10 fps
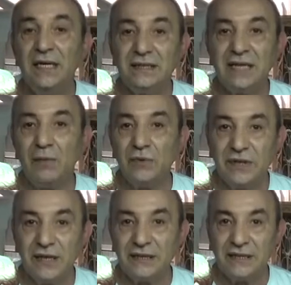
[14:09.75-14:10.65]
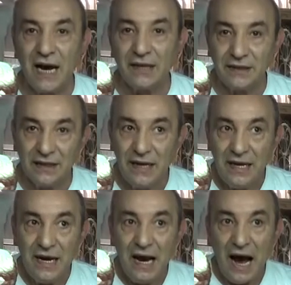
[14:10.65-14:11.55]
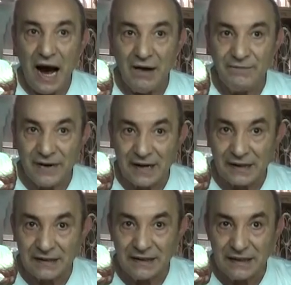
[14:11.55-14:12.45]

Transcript: siamo interessati a far